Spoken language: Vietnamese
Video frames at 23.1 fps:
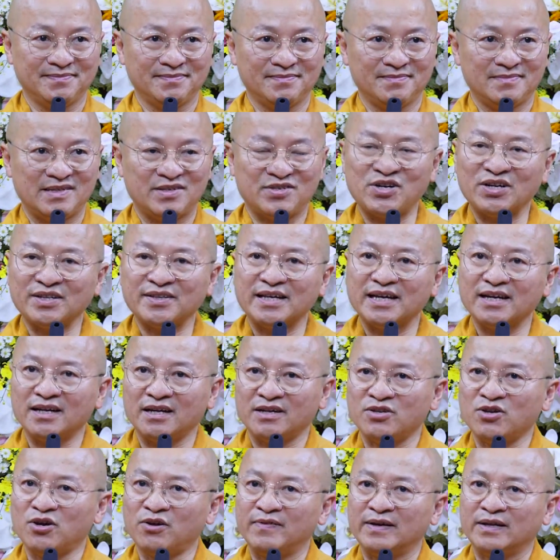Rất tiếc là
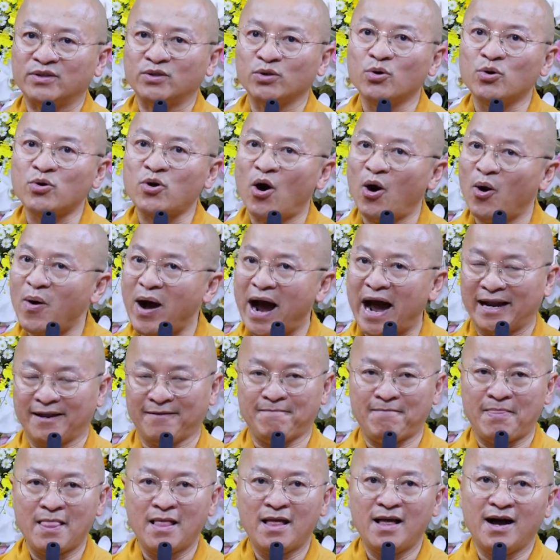do vì tu khổ hạnh
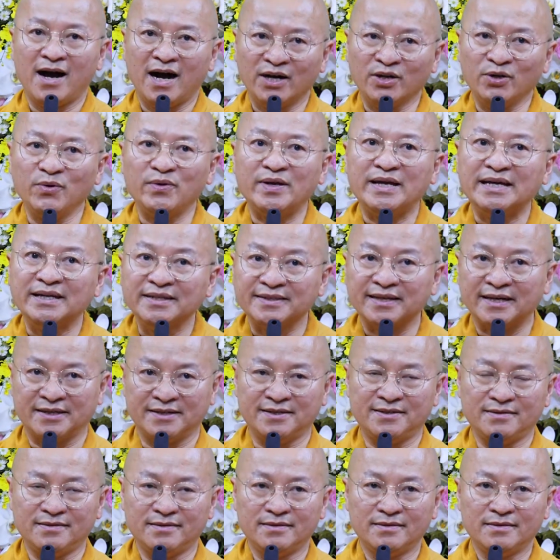ở núi Yên
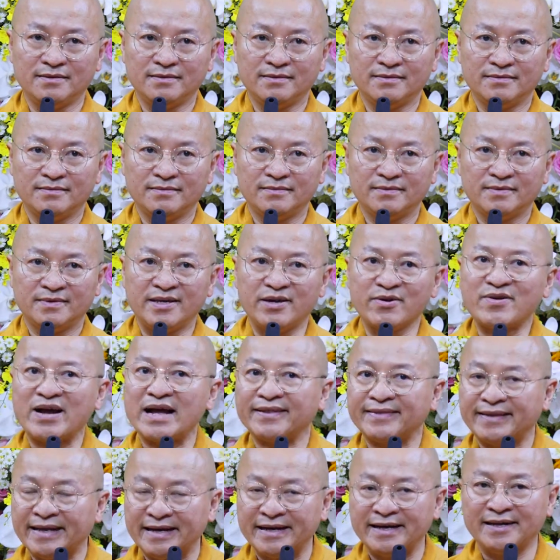Tử, thiếu các
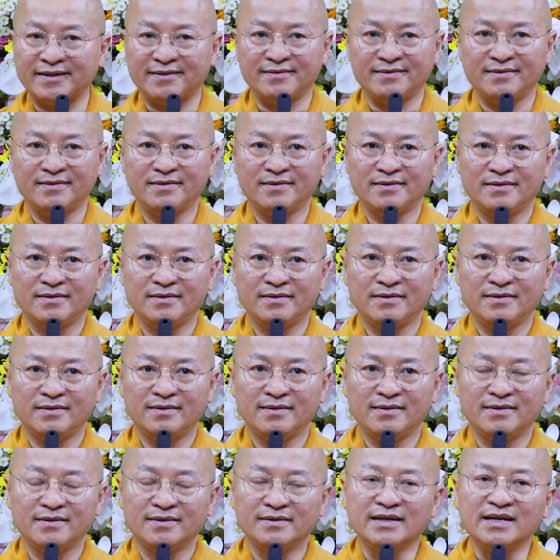tiện ích,
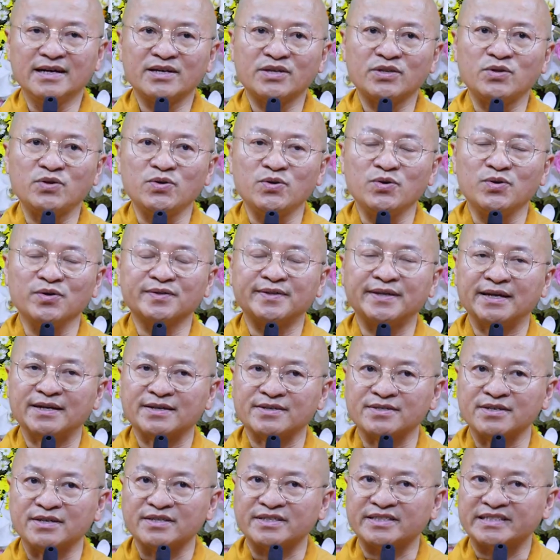Đức Vua Thiền
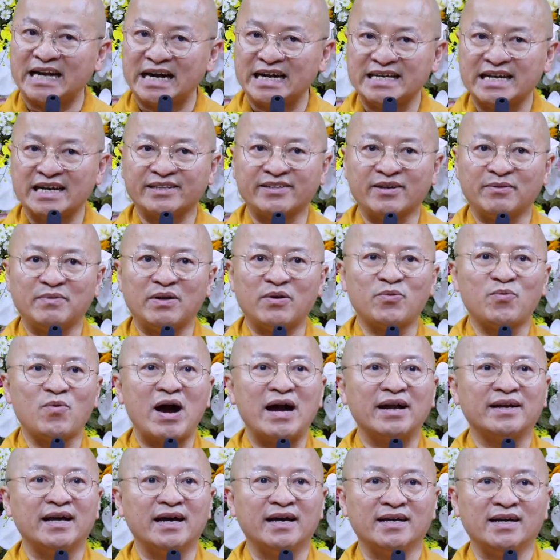Sư Trần Nhân Tông đã qua
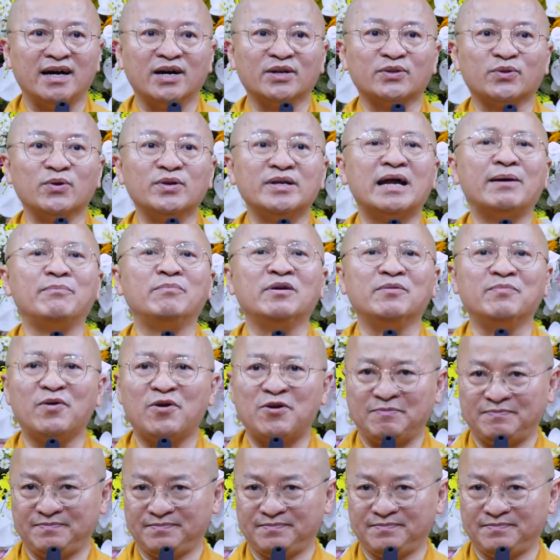đời ở tuổi năm mươi mốt